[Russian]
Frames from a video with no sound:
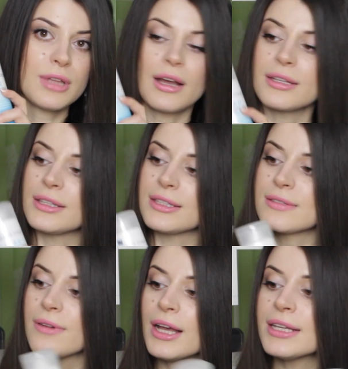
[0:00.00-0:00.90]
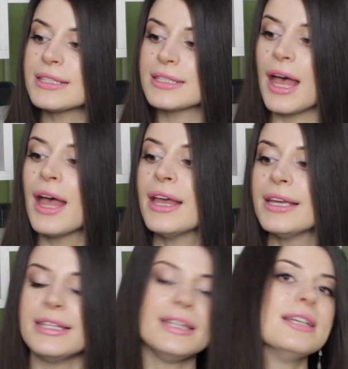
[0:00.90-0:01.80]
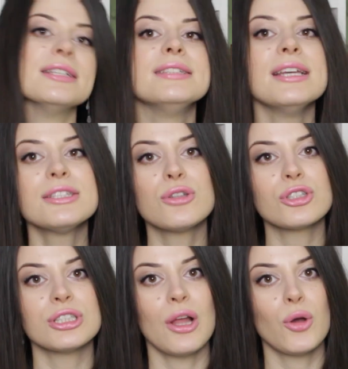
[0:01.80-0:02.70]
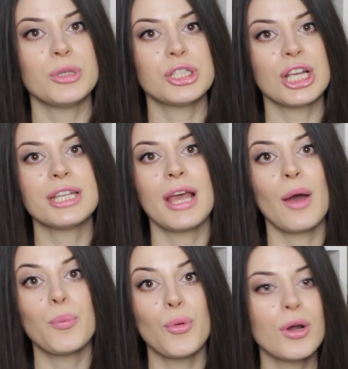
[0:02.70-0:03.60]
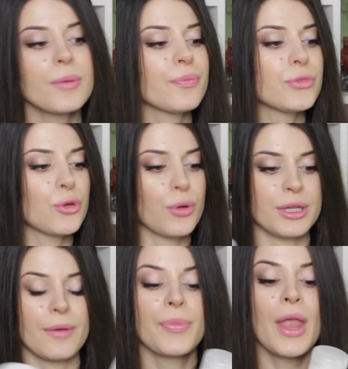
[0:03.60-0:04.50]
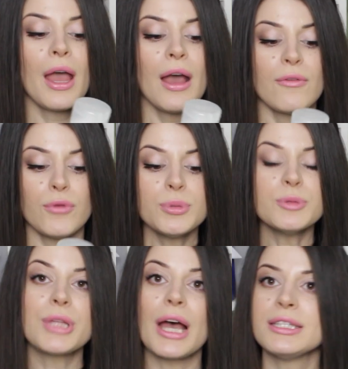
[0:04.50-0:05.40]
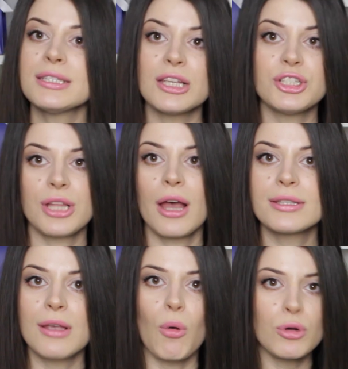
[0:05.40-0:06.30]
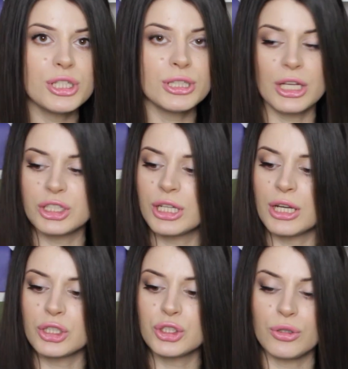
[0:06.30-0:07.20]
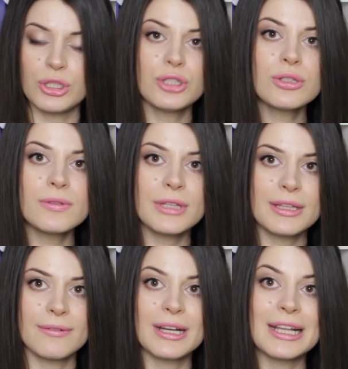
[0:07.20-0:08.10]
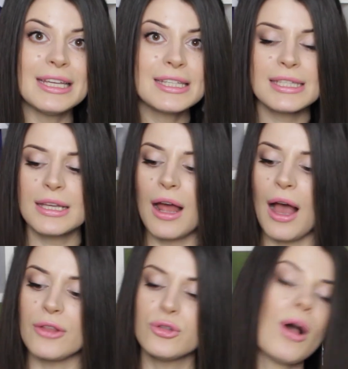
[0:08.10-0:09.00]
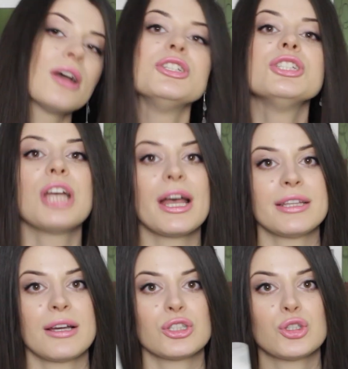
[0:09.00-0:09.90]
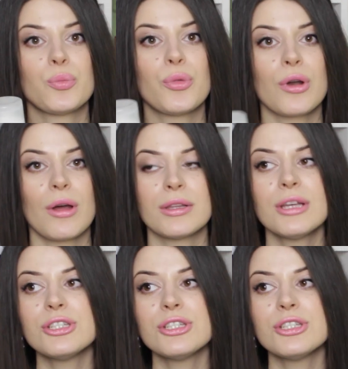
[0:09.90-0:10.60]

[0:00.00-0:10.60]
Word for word: так это называется. И здесь тоже для уменьшения опор тоник. В общем-то, они сочетаются очень даже хорошо. Начну с вот этого клинсера, оно очищает хорошо наша порга, она